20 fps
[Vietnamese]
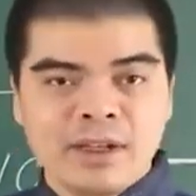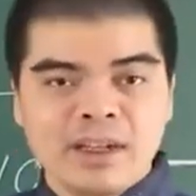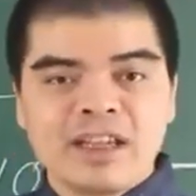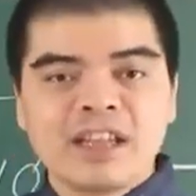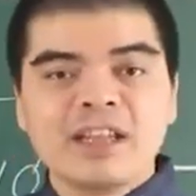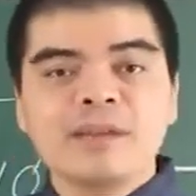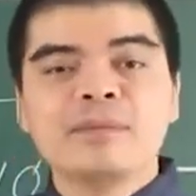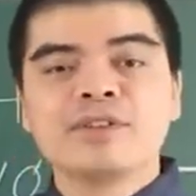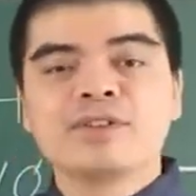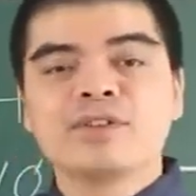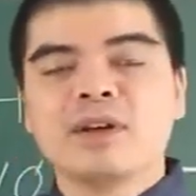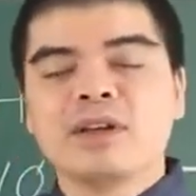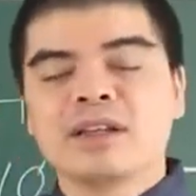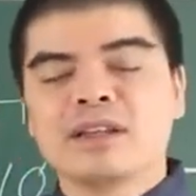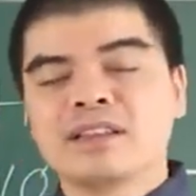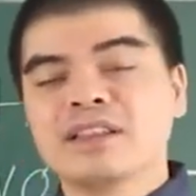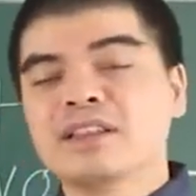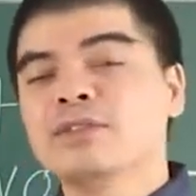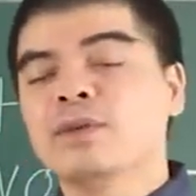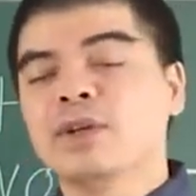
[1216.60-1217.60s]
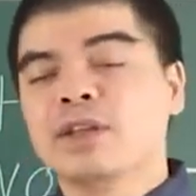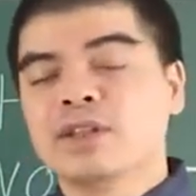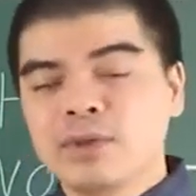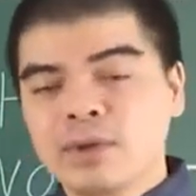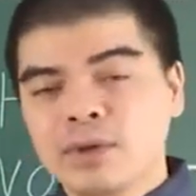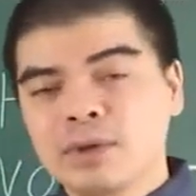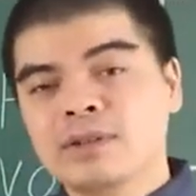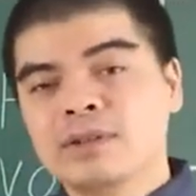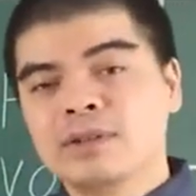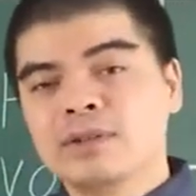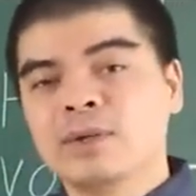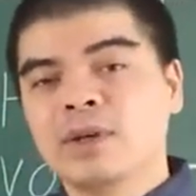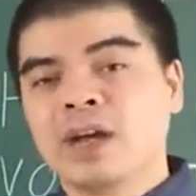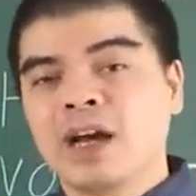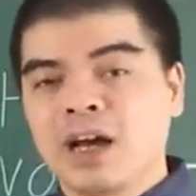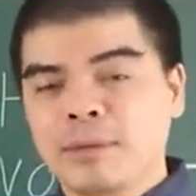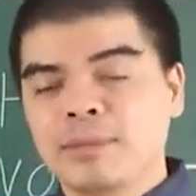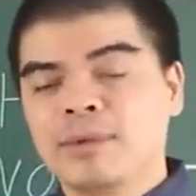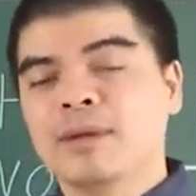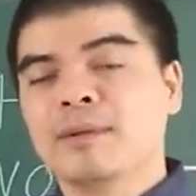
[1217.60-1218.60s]
khi mà chọn được những tuổi tốt tuổi
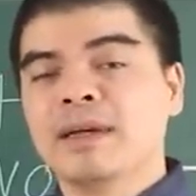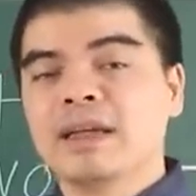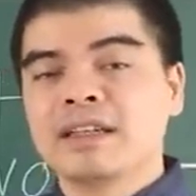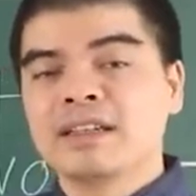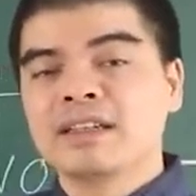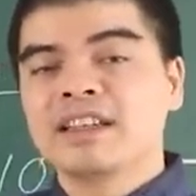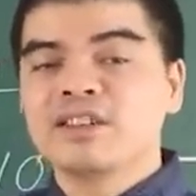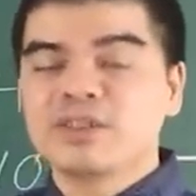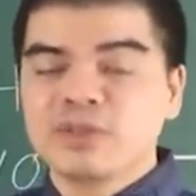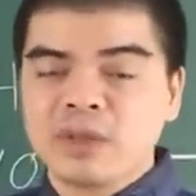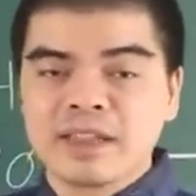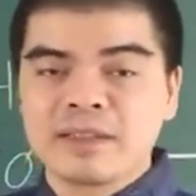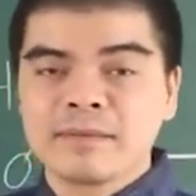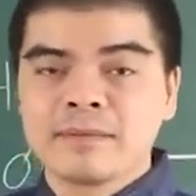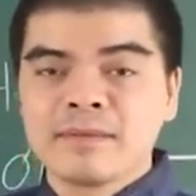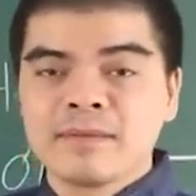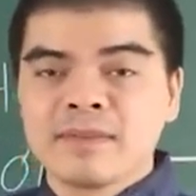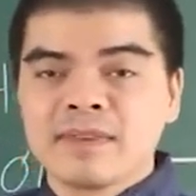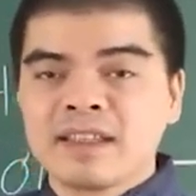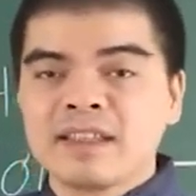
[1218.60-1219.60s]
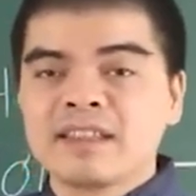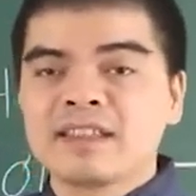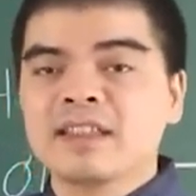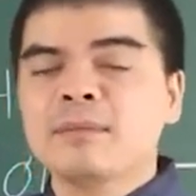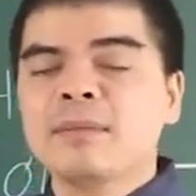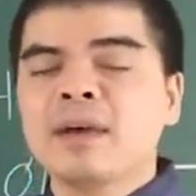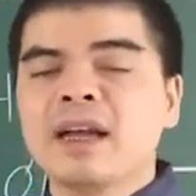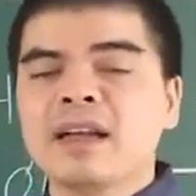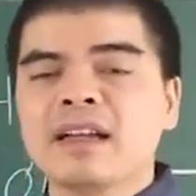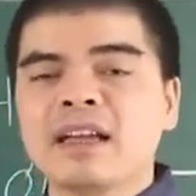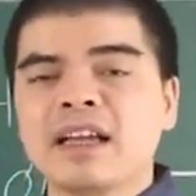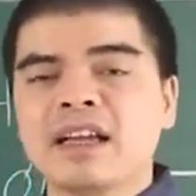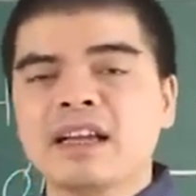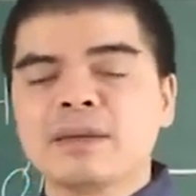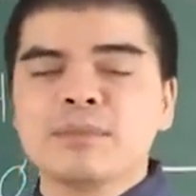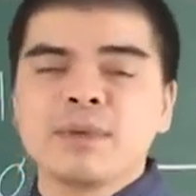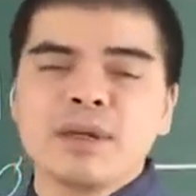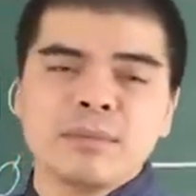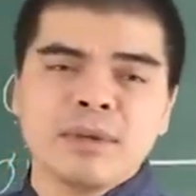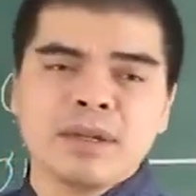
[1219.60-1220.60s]
hợp làm ăn kinh doanh thì sẽ mang lại
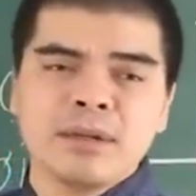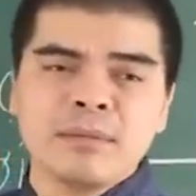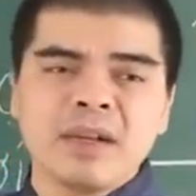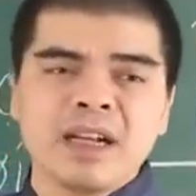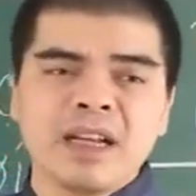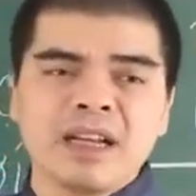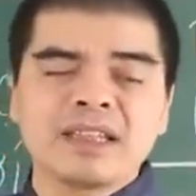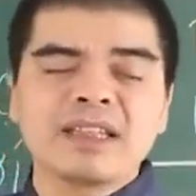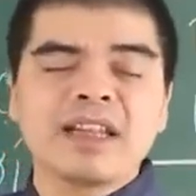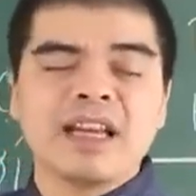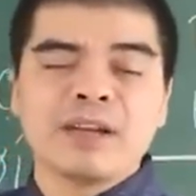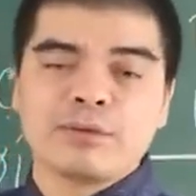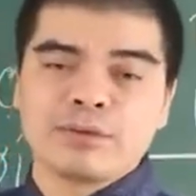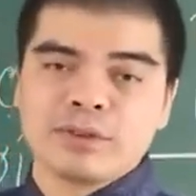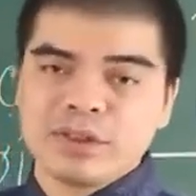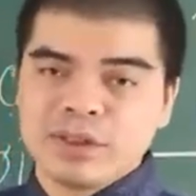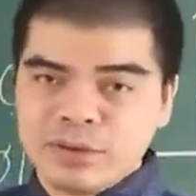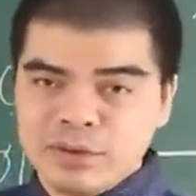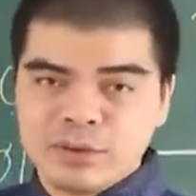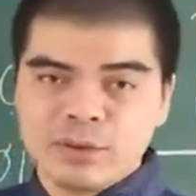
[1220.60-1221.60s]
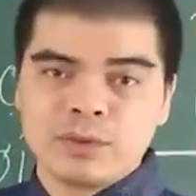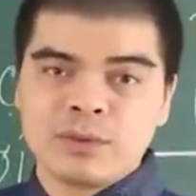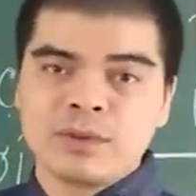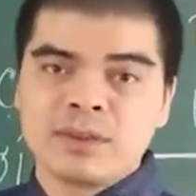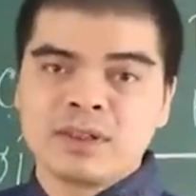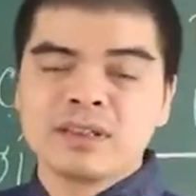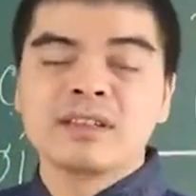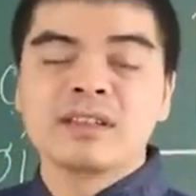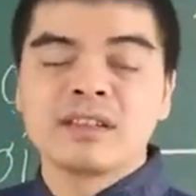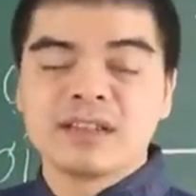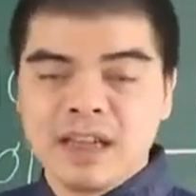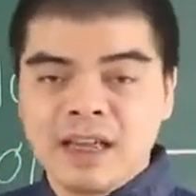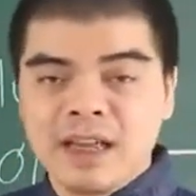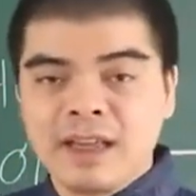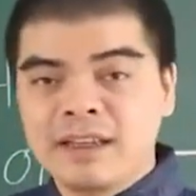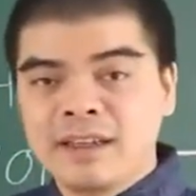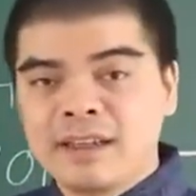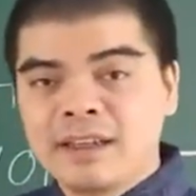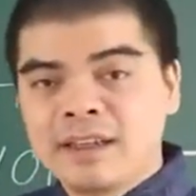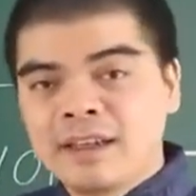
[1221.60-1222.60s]
cái may mắn mang lại cái tài lộc cho gia chủ ngược
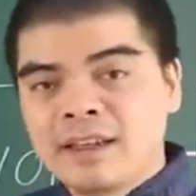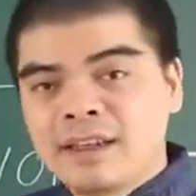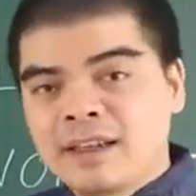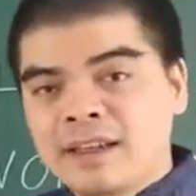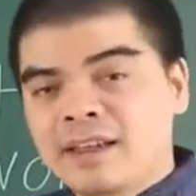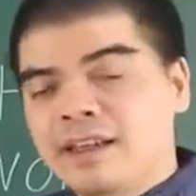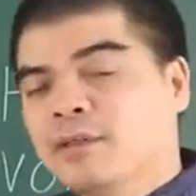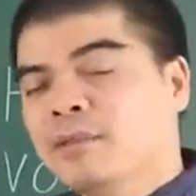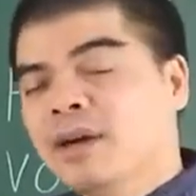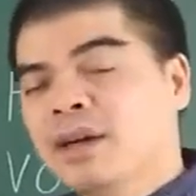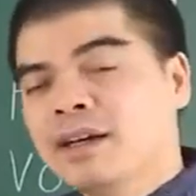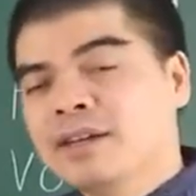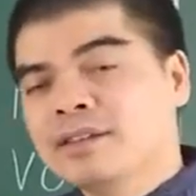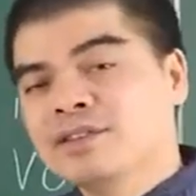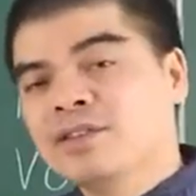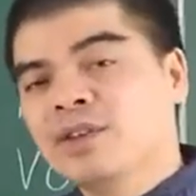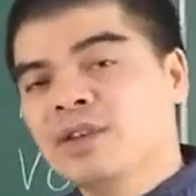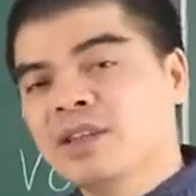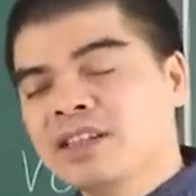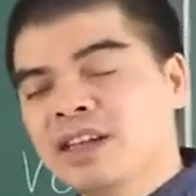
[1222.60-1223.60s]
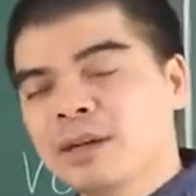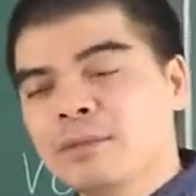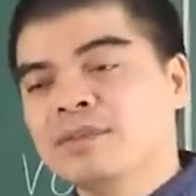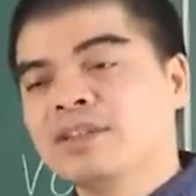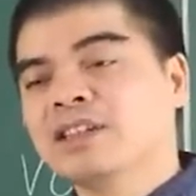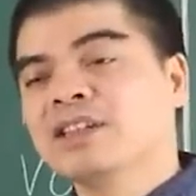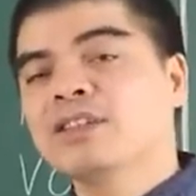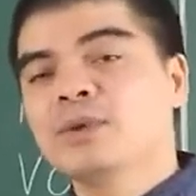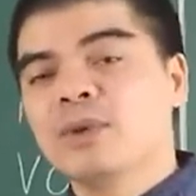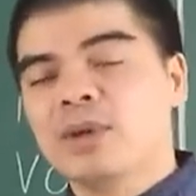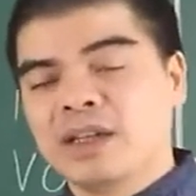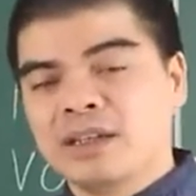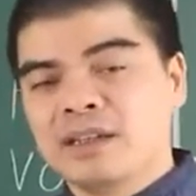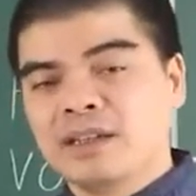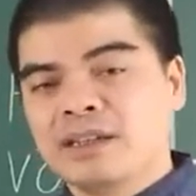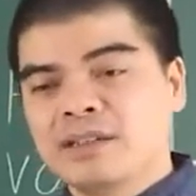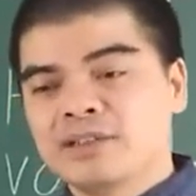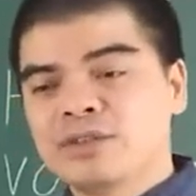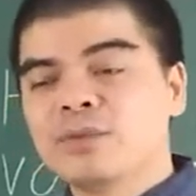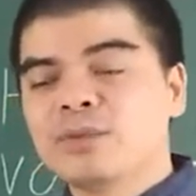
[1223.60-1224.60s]
lại nếu mà chọn nhầm những
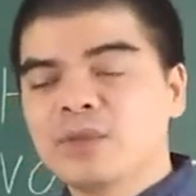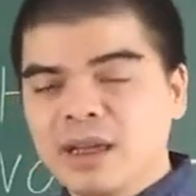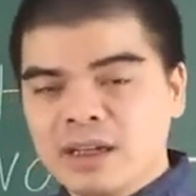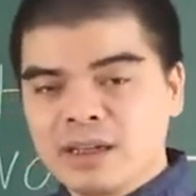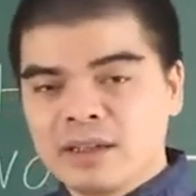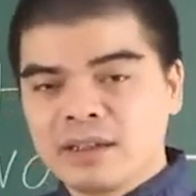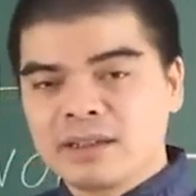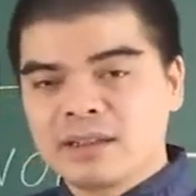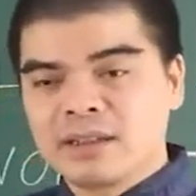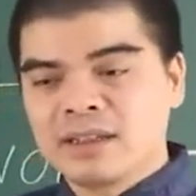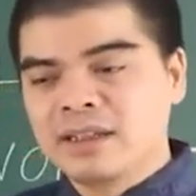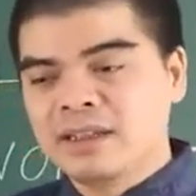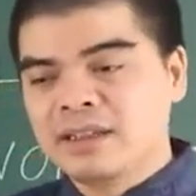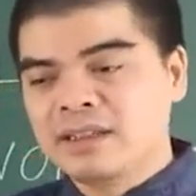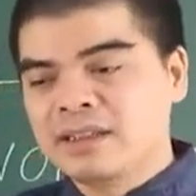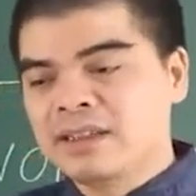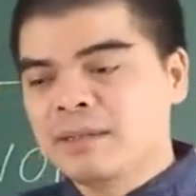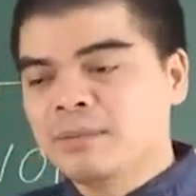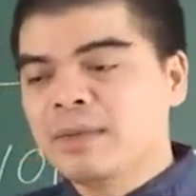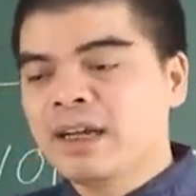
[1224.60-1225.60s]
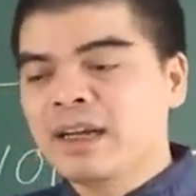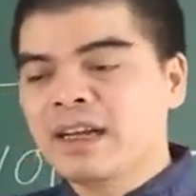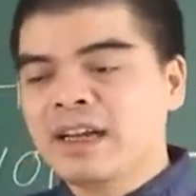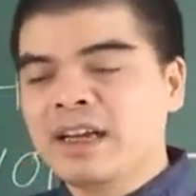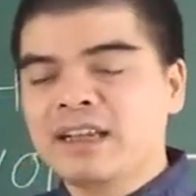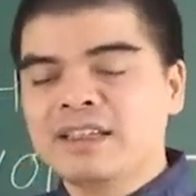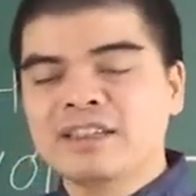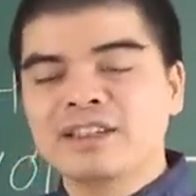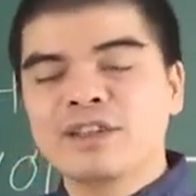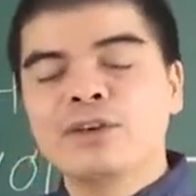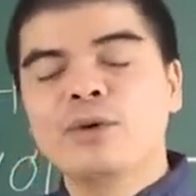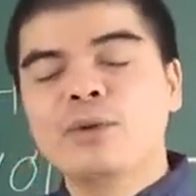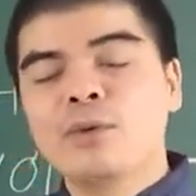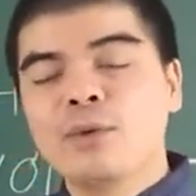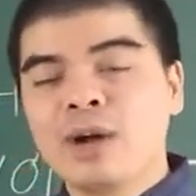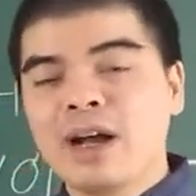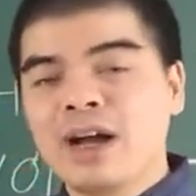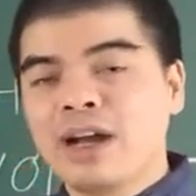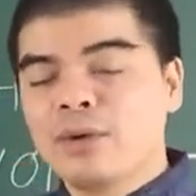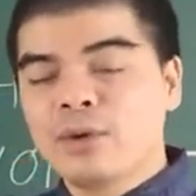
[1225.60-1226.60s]
tuổi xung khắc thì sẽ mang lại những cái hung
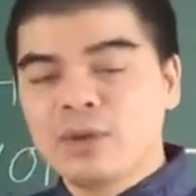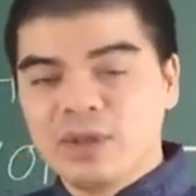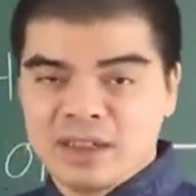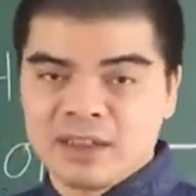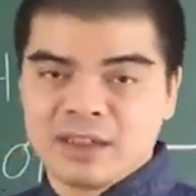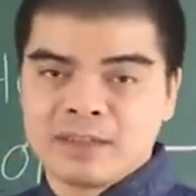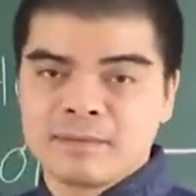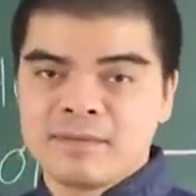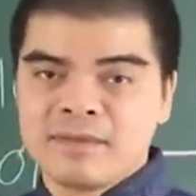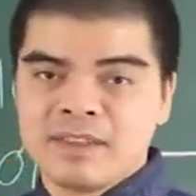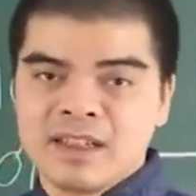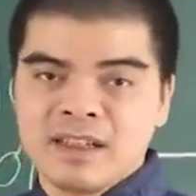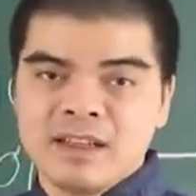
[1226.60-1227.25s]
họa khôn lường